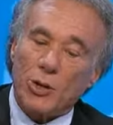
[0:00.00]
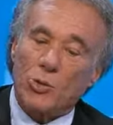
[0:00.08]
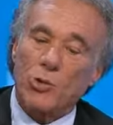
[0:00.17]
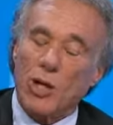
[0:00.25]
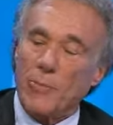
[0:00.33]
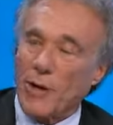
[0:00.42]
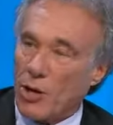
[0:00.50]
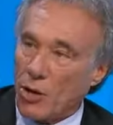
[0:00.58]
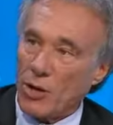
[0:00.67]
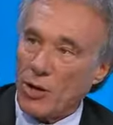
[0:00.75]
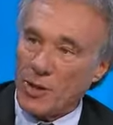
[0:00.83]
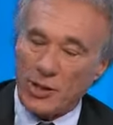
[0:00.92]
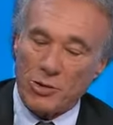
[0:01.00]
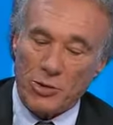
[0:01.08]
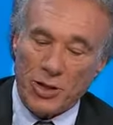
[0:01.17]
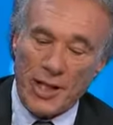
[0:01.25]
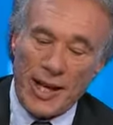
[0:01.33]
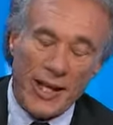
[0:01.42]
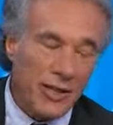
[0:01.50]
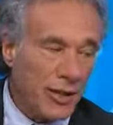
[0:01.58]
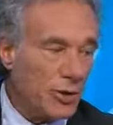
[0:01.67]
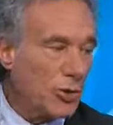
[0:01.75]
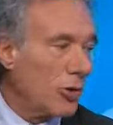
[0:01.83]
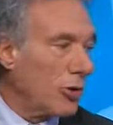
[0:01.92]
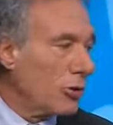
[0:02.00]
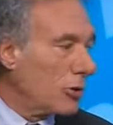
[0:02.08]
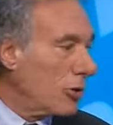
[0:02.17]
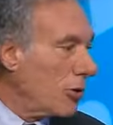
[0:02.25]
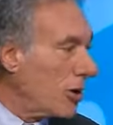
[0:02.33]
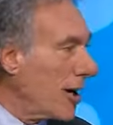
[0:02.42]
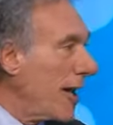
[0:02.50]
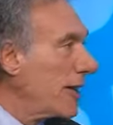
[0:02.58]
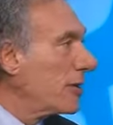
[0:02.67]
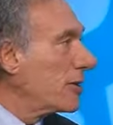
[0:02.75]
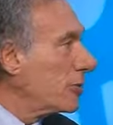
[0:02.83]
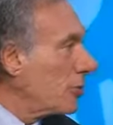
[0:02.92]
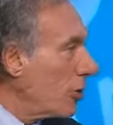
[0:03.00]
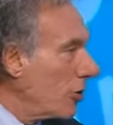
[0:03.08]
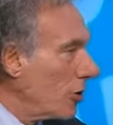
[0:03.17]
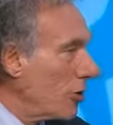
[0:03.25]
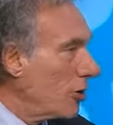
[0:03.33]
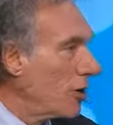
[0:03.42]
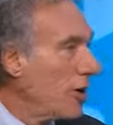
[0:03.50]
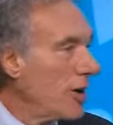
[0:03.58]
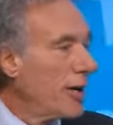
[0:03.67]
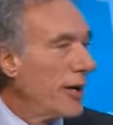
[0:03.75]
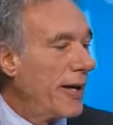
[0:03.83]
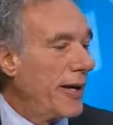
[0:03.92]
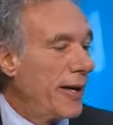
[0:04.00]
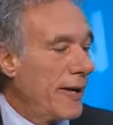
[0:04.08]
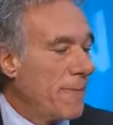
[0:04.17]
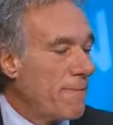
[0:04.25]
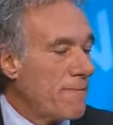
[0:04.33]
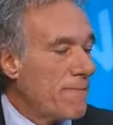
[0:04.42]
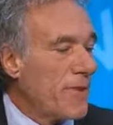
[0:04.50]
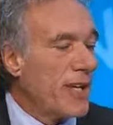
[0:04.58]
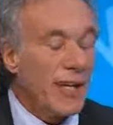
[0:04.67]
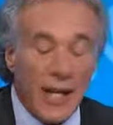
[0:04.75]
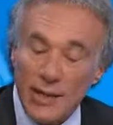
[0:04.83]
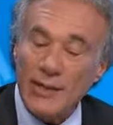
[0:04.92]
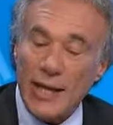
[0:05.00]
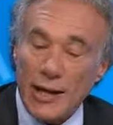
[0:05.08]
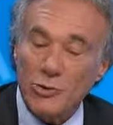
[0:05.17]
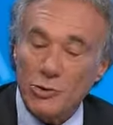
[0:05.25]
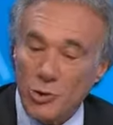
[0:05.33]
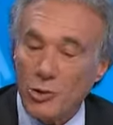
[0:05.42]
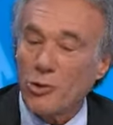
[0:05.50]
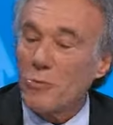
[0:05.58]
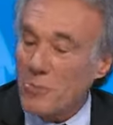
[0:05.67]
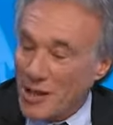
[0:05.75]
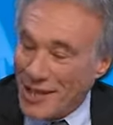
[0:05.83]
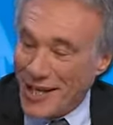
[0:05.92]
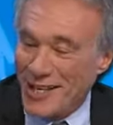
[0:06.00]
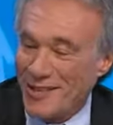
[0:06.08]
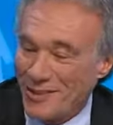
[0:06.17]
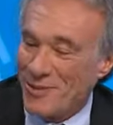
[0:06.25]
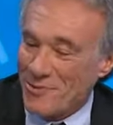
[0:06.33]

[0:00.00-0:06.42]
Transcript: alcune parole, perché sono eretiche, sono controcorrente, sono... Ehm, in realtà sto commettendo